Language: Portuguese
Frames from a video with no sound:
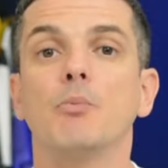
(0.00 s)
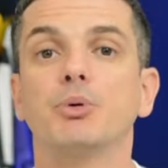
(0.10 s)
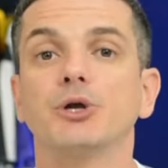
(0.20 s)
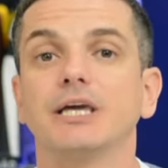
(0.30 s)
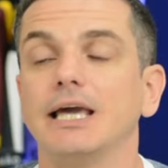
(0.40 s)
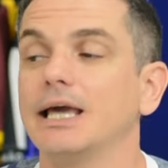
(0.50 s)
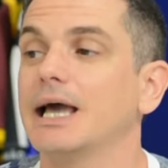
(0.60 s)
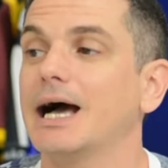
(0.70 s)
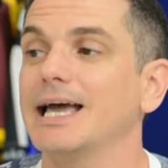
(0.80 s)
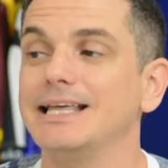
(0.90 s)

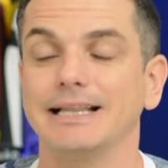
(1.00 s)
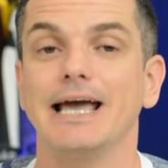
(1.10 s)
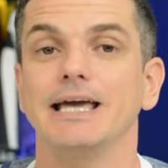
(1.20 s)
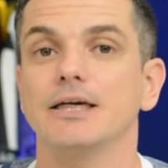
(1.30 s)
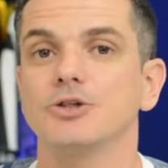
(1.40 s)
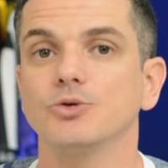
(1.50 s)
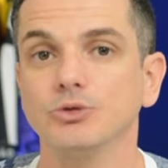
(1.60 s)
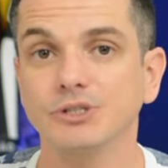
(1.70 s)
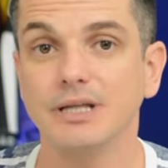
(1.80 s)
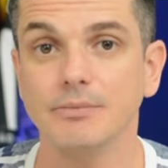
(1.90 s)
porque a ideia é
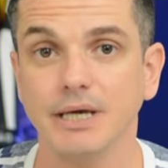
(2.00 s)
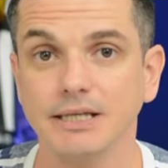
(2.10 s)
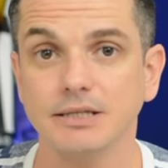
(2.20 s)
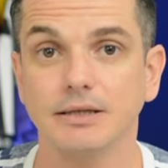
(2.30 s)
justamente